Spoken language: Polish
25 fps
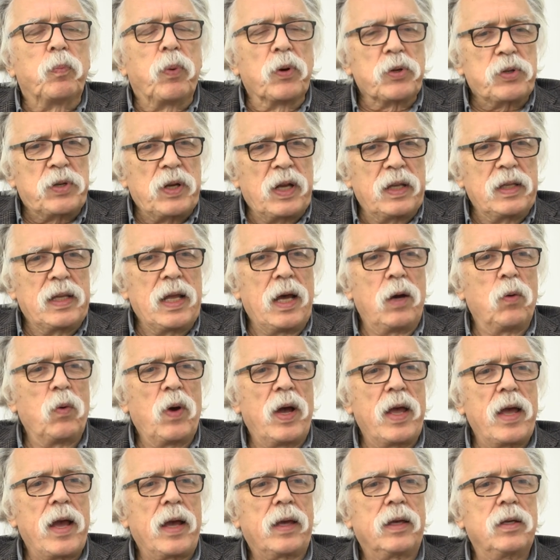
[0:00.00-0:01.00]

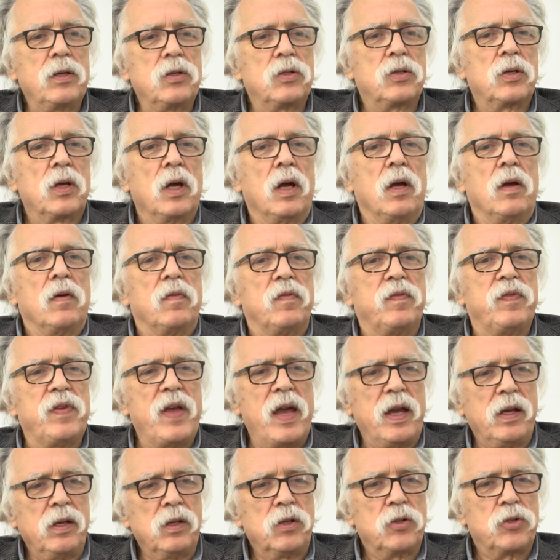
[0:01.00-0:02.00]
posiadała jakiś
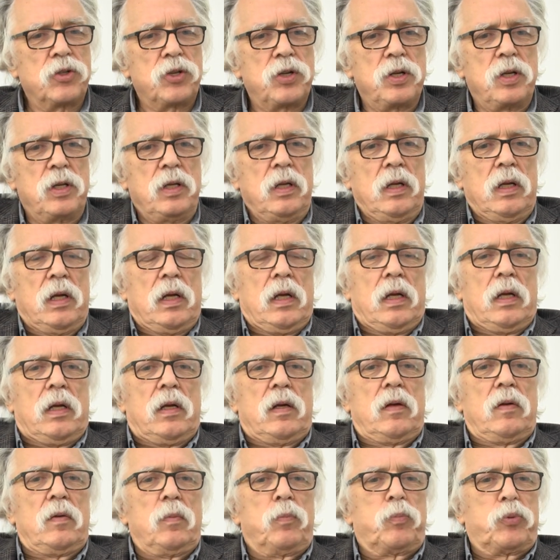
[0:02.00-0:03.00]
większy
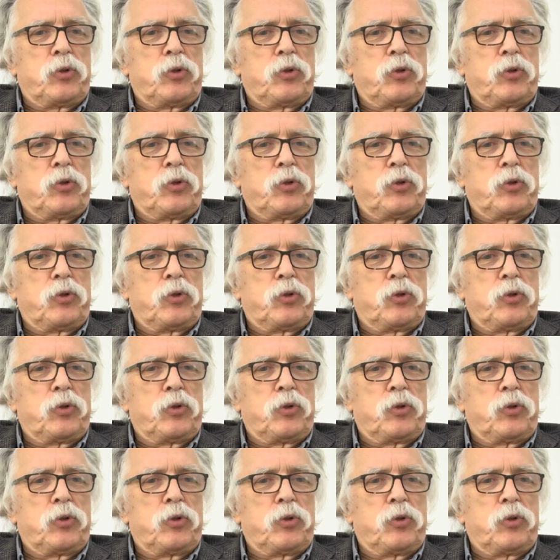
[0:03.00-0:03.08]
y,